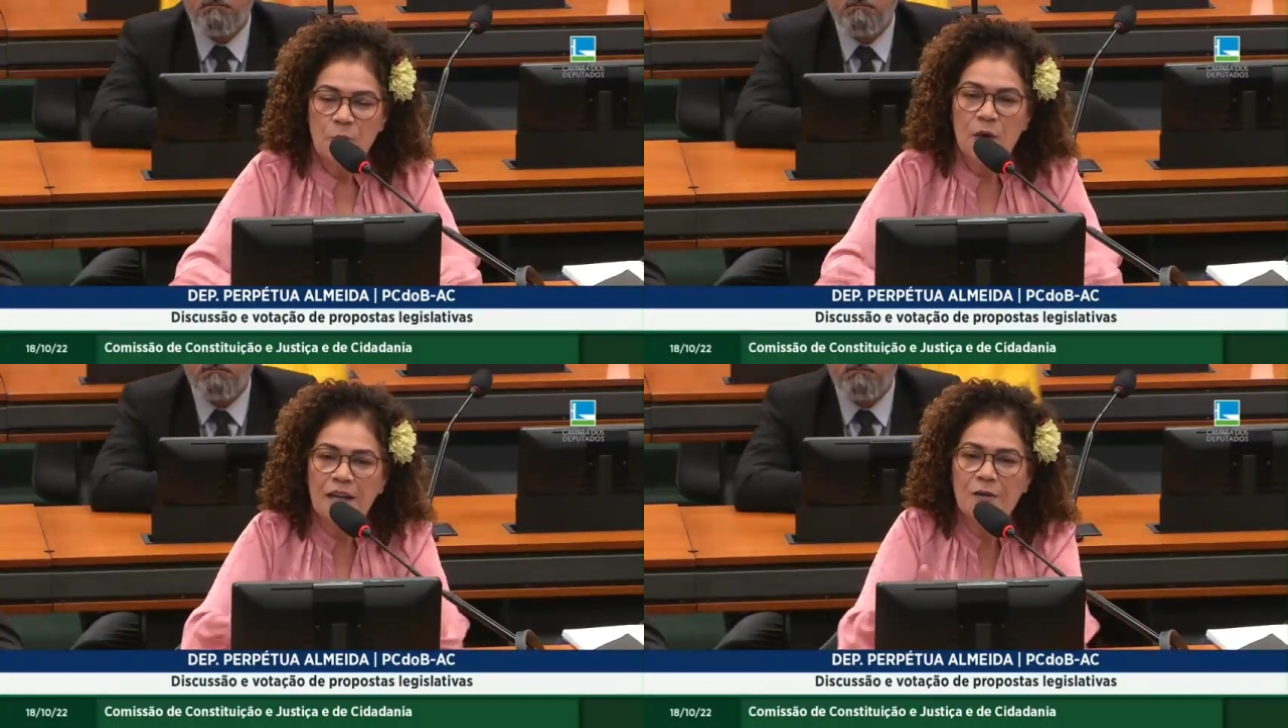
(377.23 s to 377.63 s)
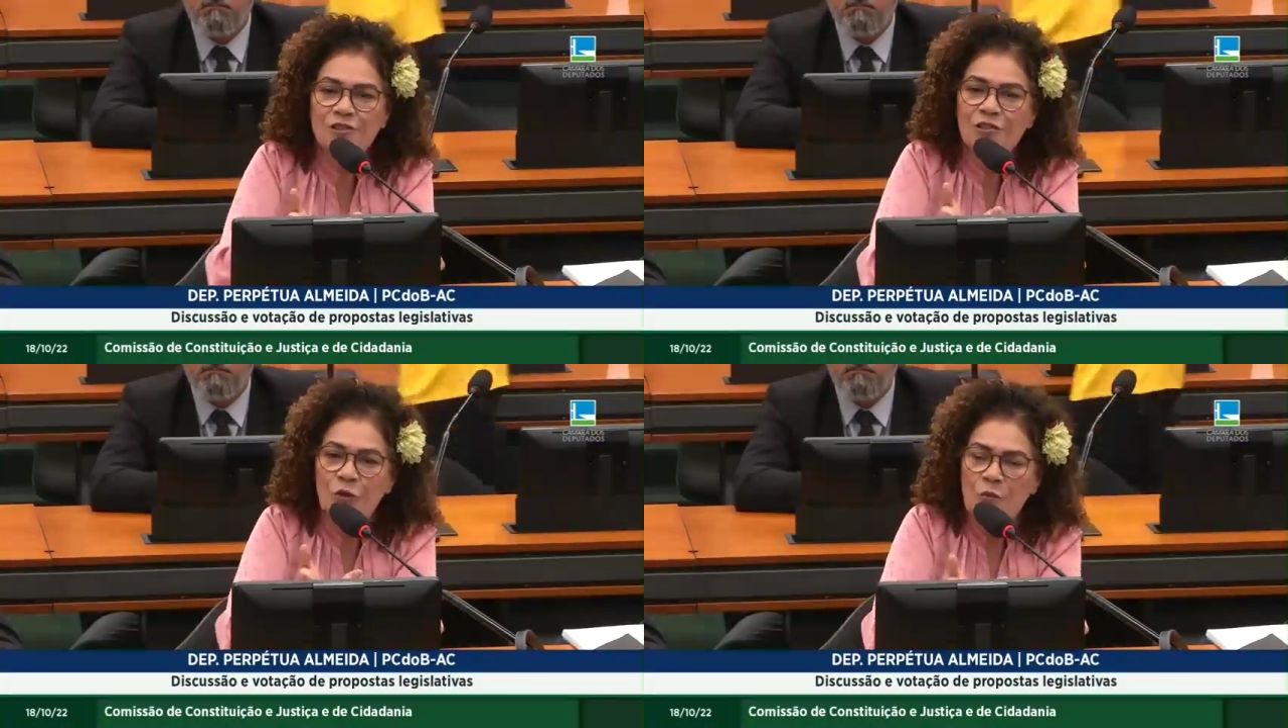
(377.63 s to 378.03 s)
porque
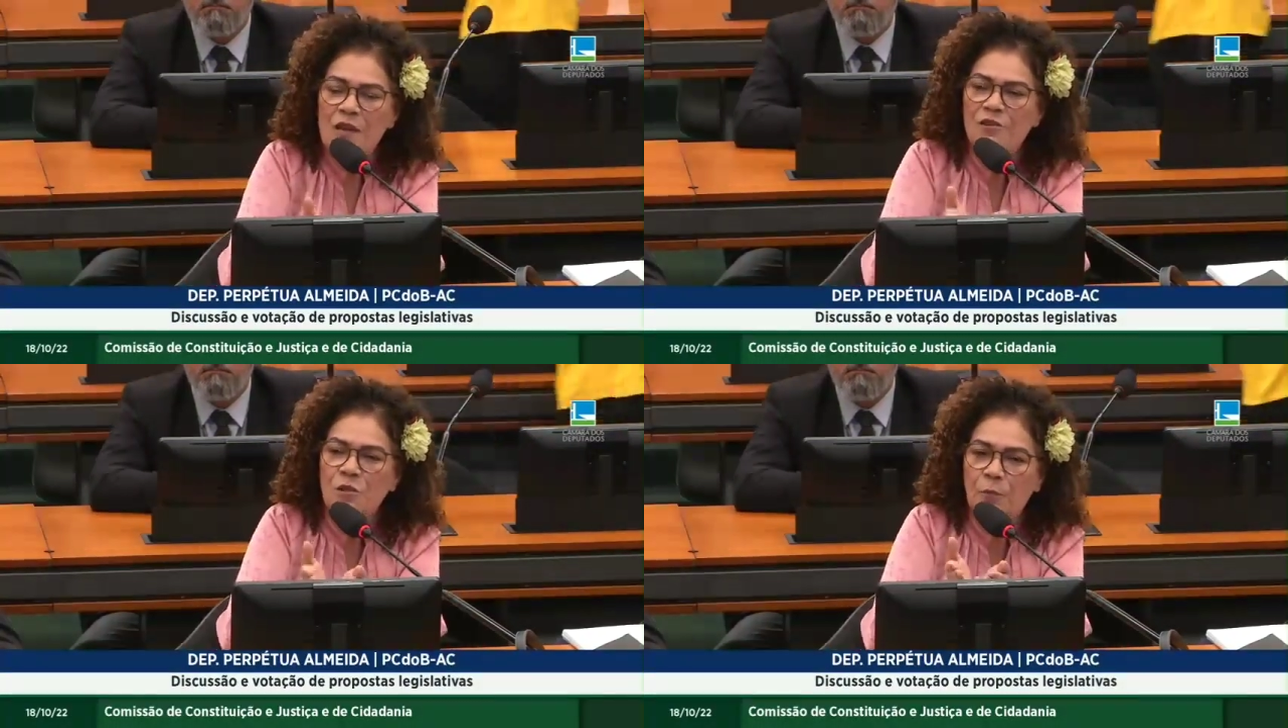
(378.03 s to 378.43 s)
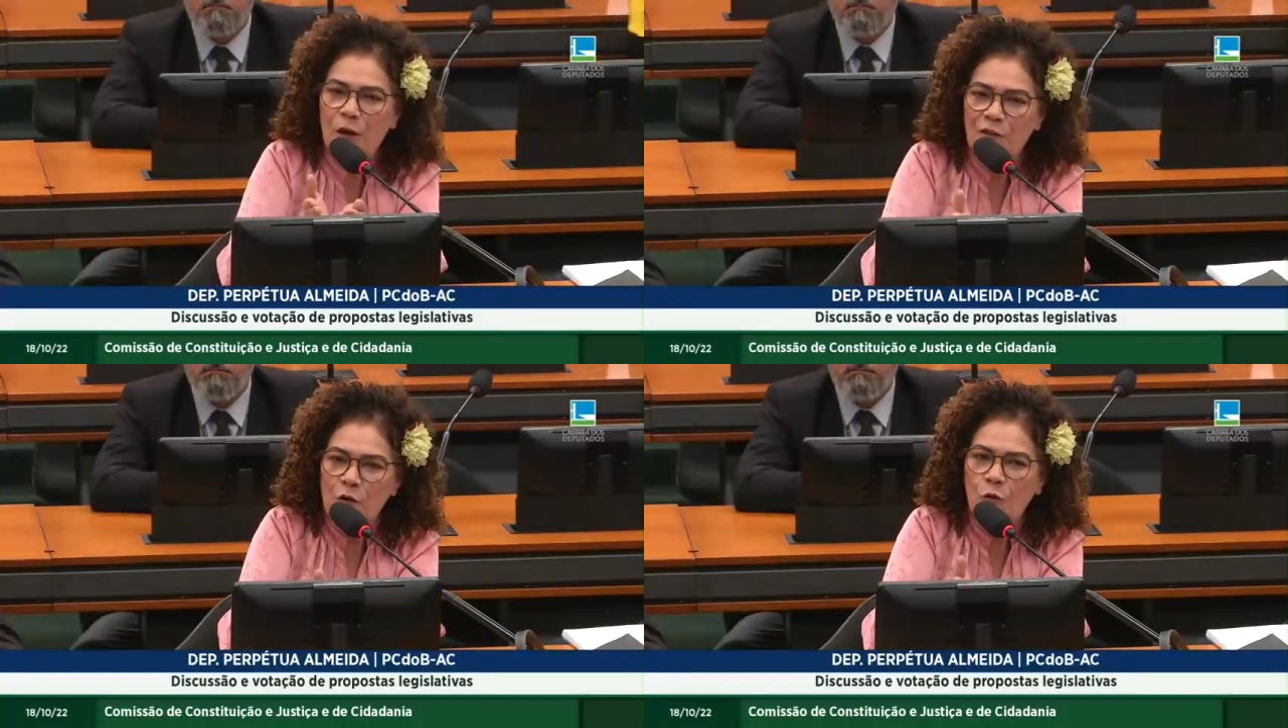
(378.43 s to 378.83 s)
os números
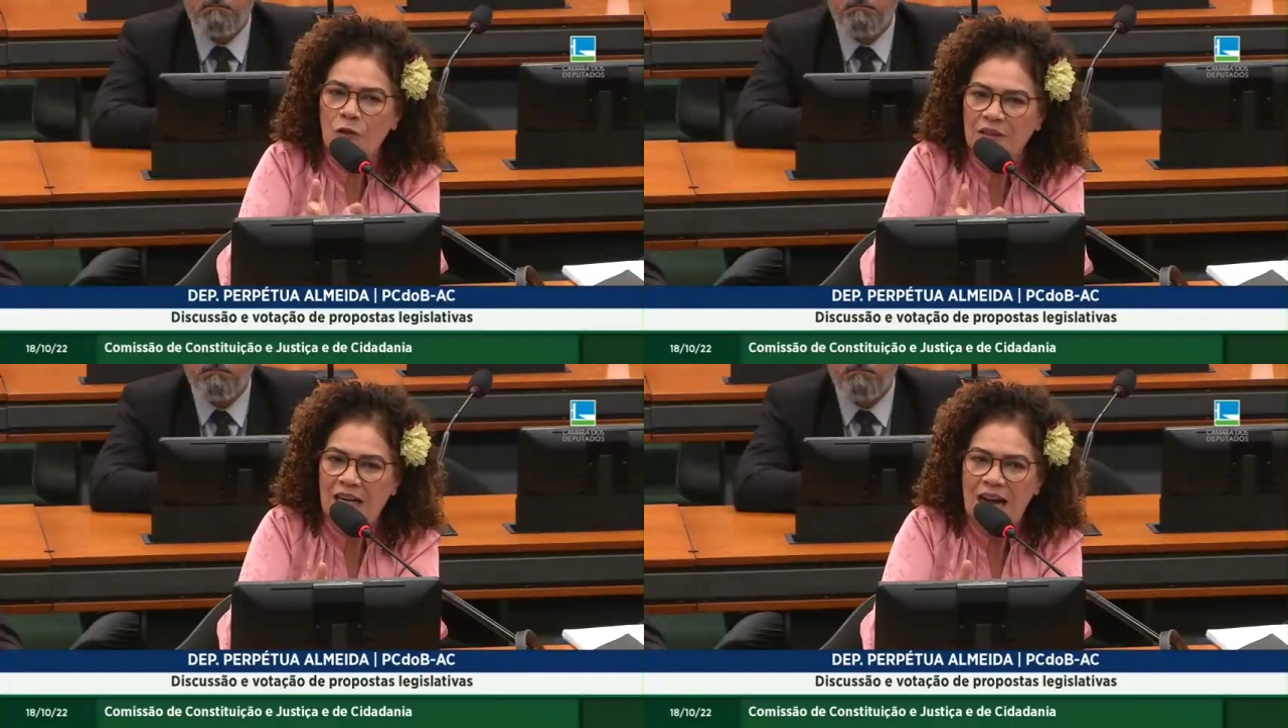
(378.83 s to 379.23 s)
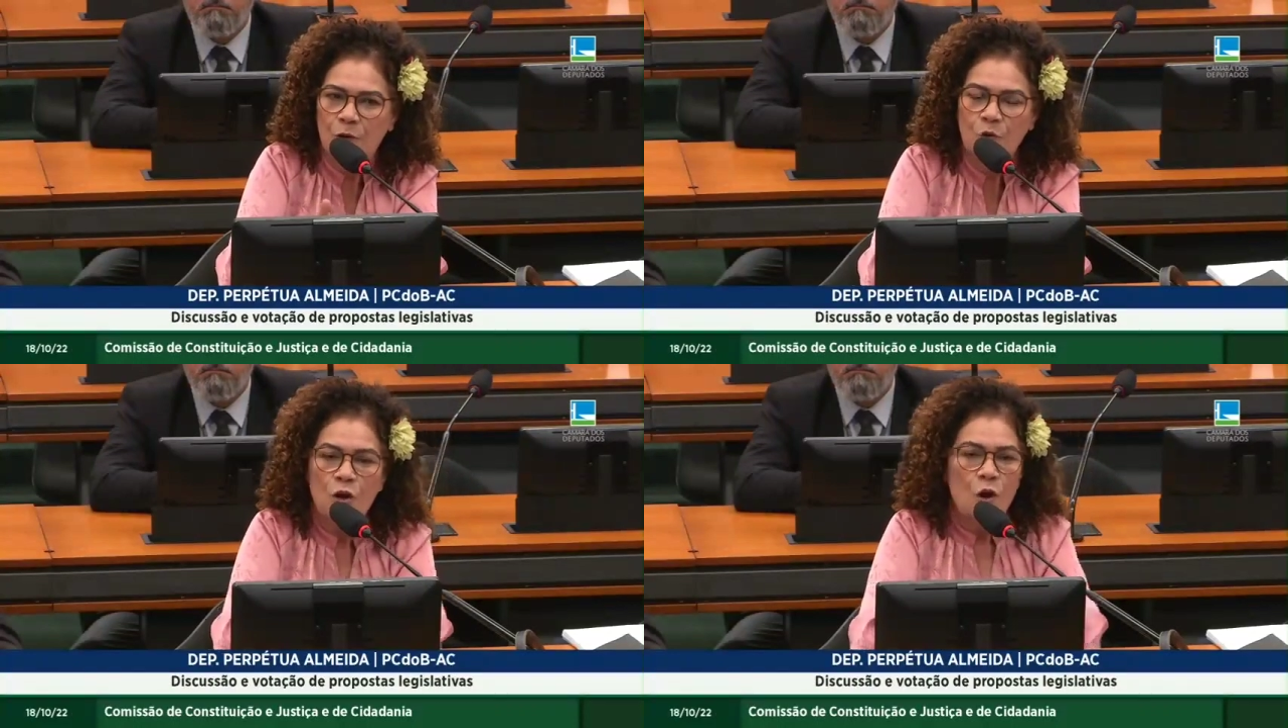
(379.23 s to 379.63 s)
provam o
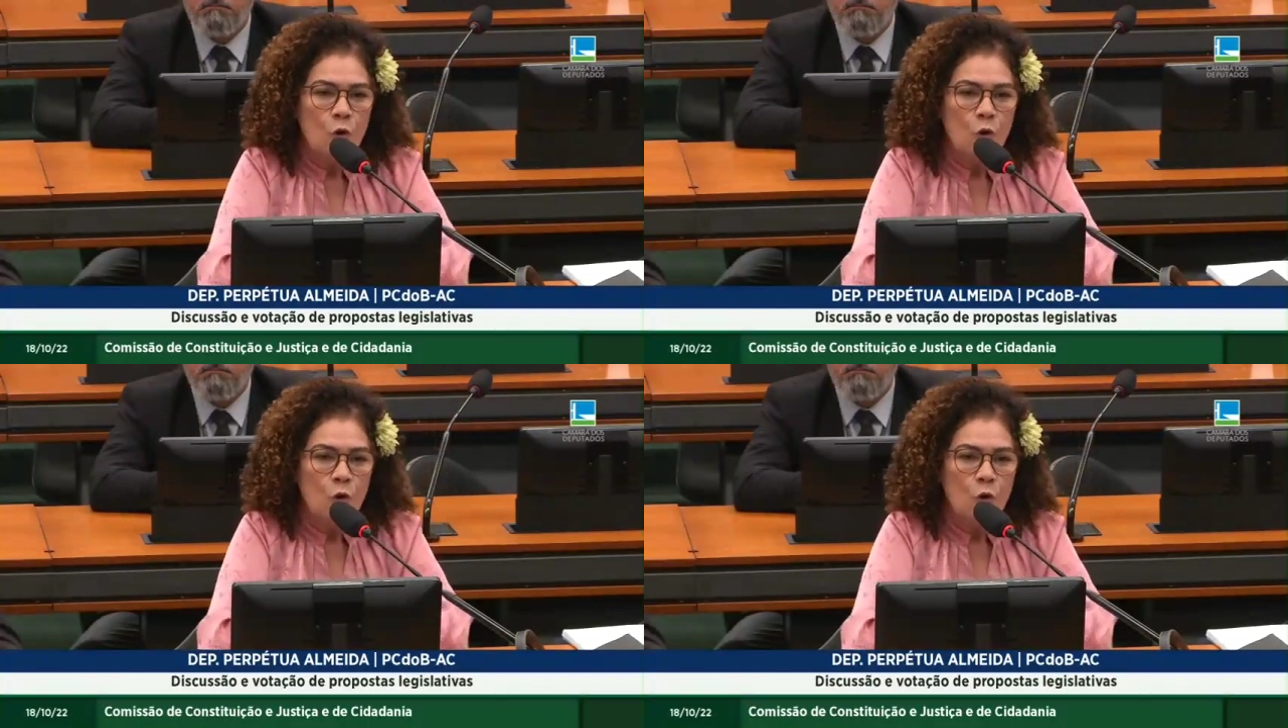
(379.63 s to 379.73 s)
contrário.